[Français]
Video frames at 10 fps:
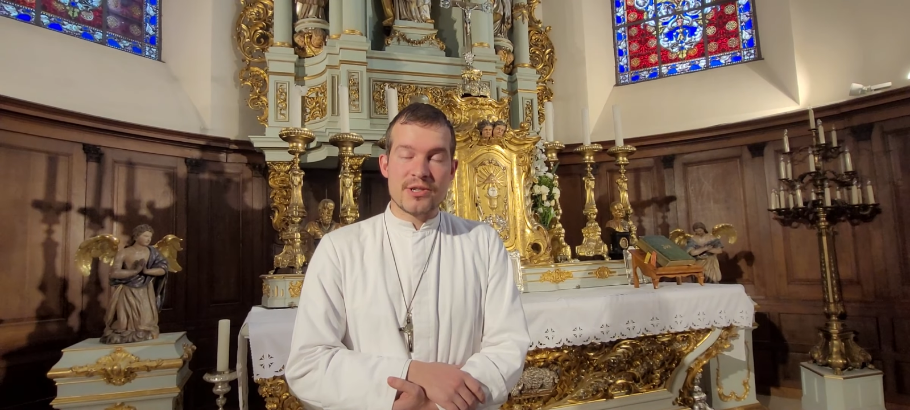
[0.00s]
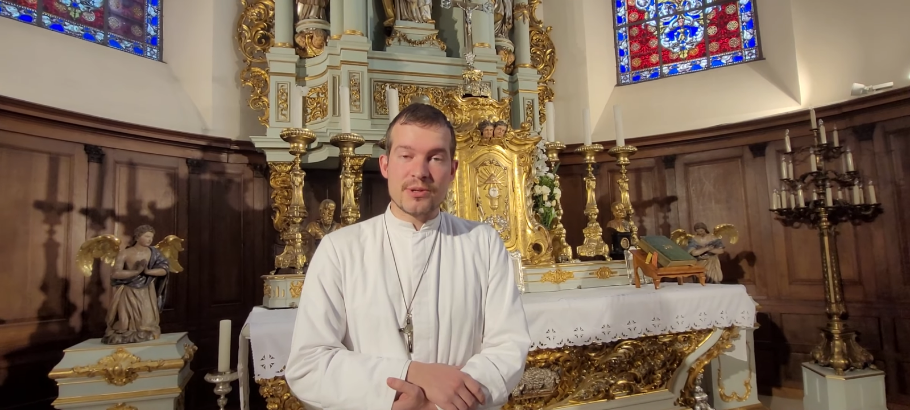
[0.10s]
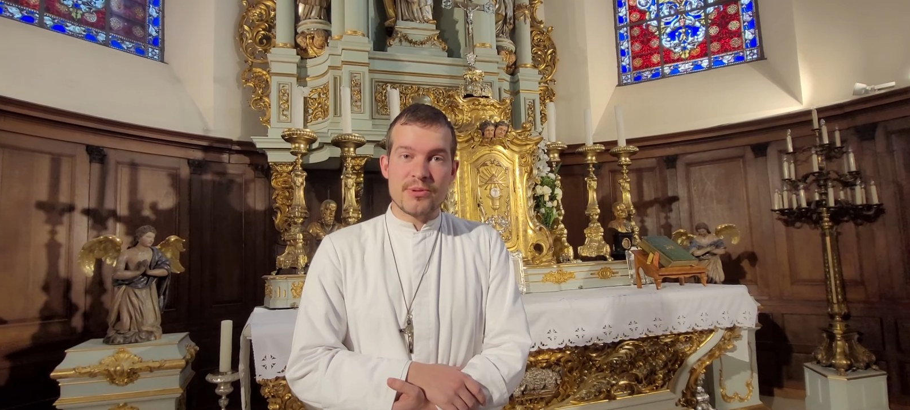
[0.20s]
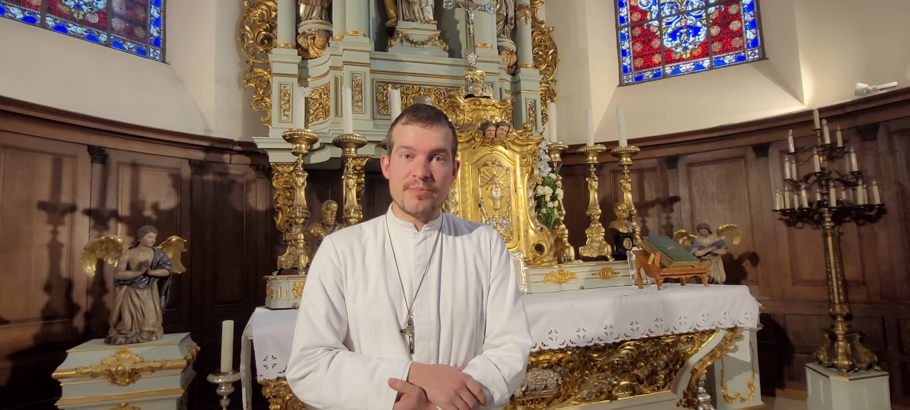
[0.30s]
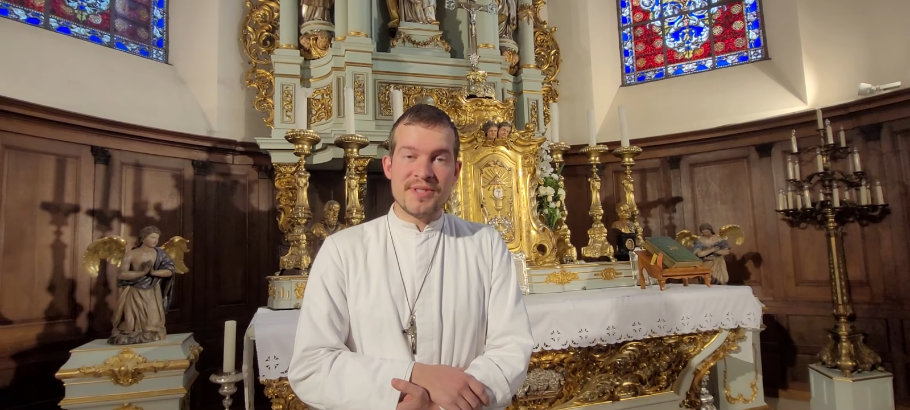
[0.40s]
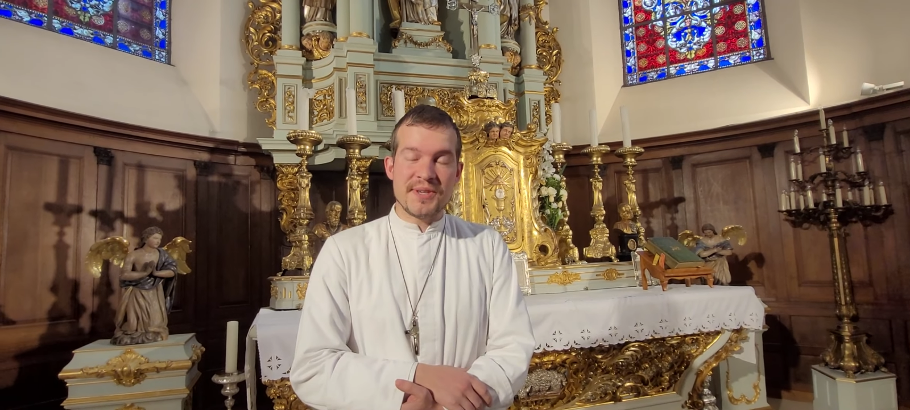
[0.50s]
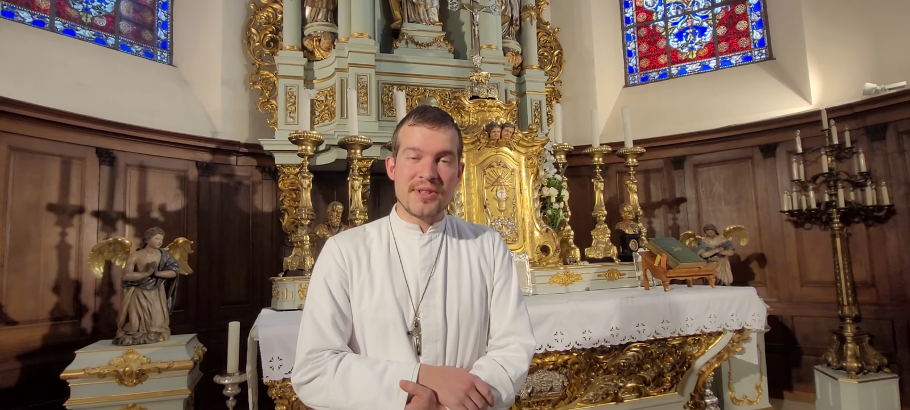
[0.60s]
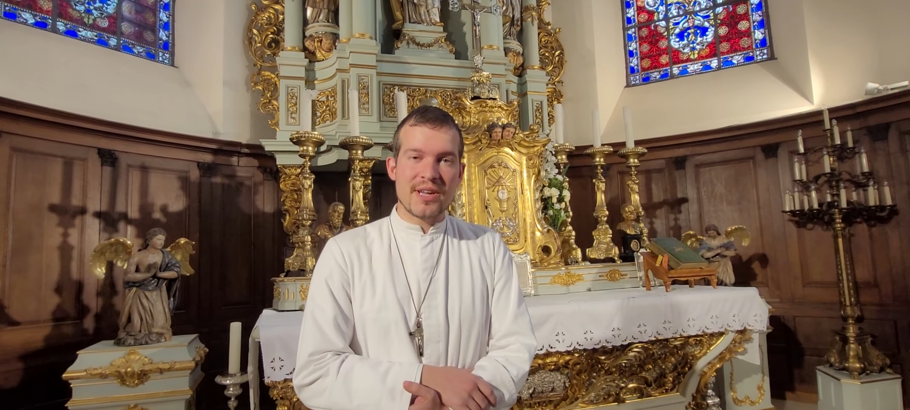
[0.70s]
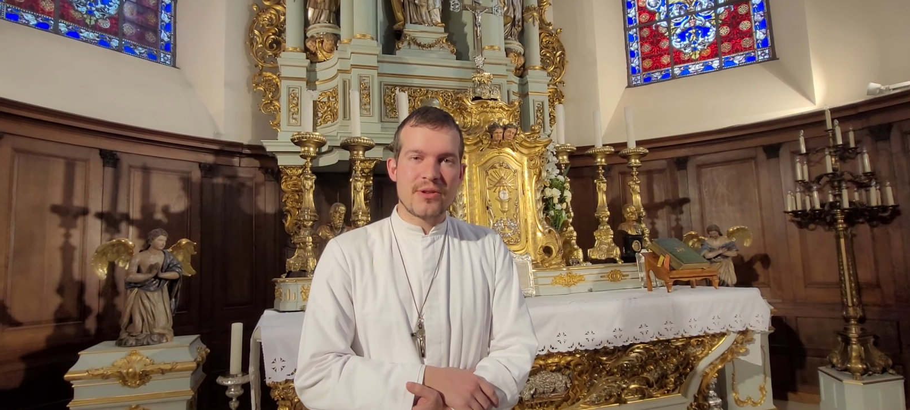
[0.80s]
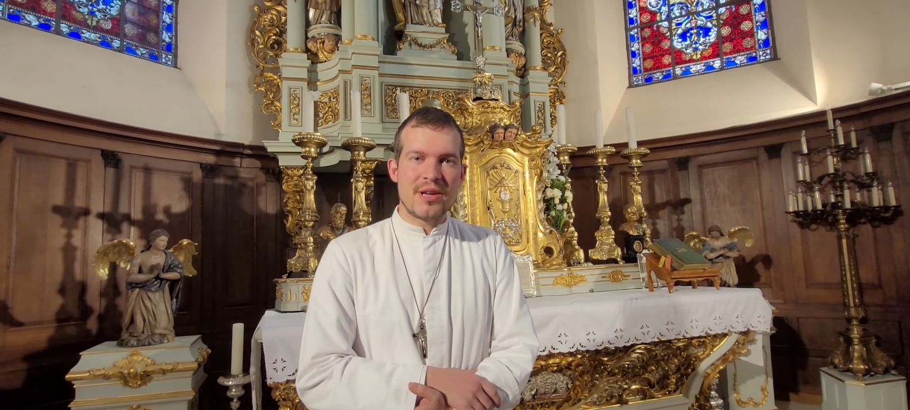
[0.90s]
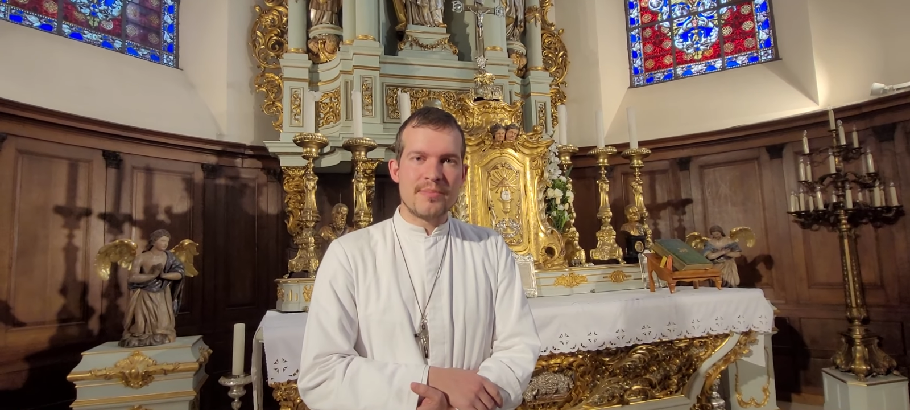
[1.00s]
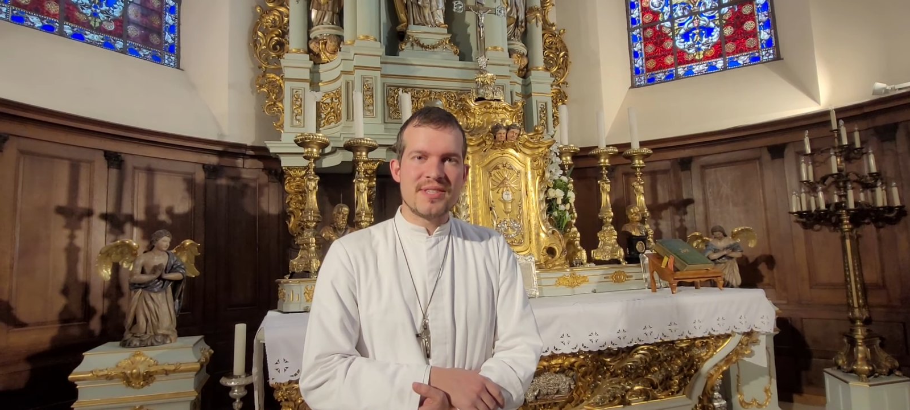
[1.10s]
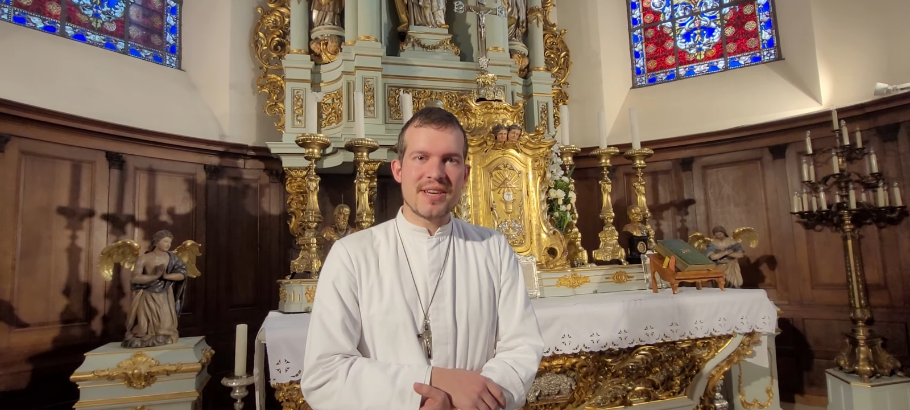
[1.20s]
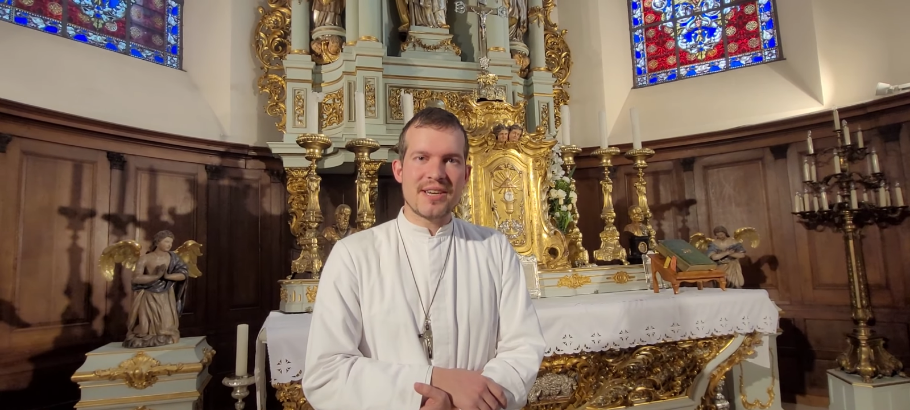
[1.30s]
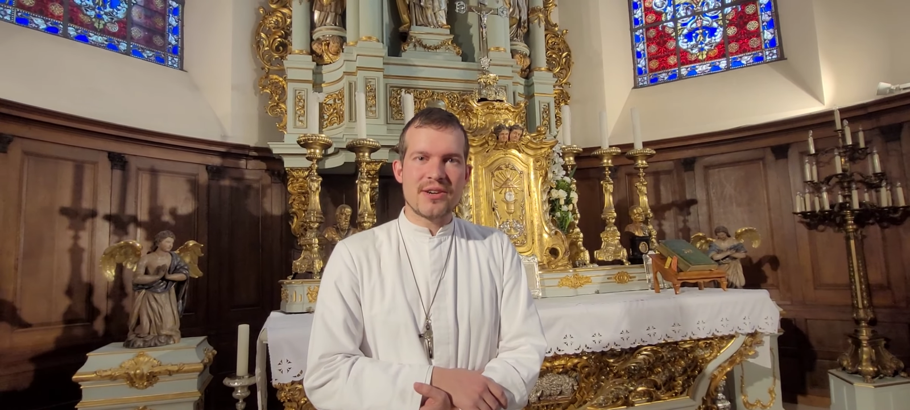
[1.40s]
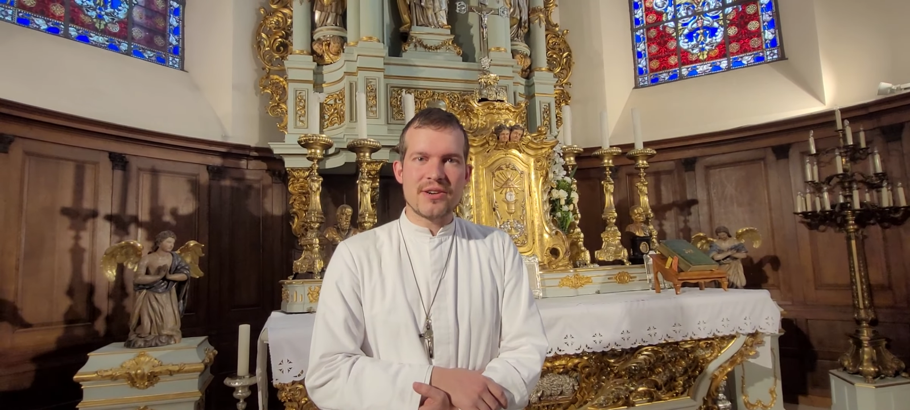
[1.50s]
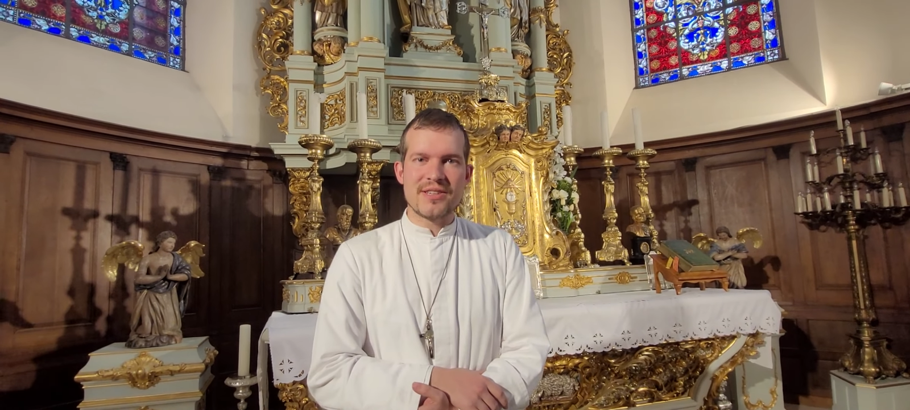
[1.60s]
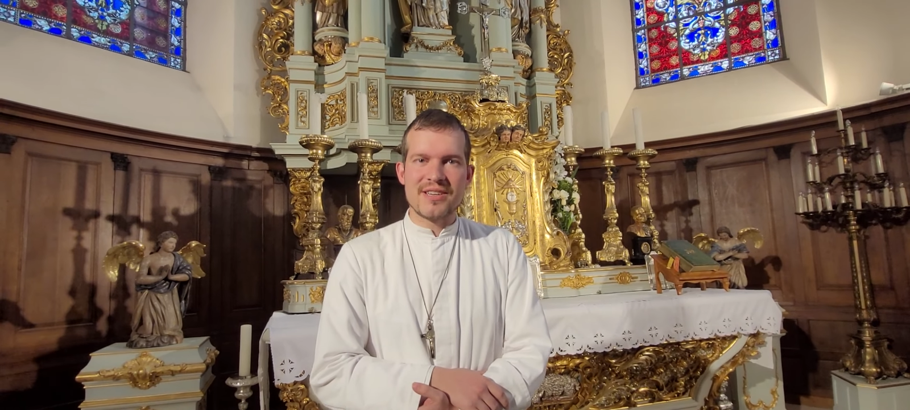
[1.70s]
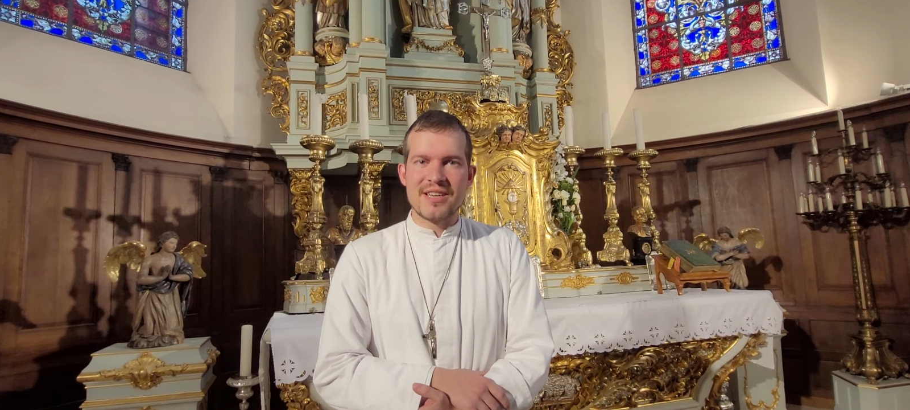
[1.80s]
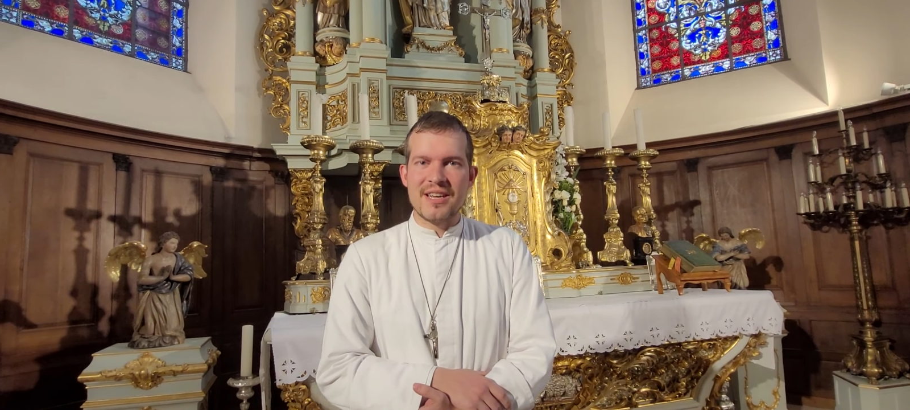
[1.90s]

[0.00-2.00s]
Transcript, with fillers: je suis missionnaire de la Miséricorde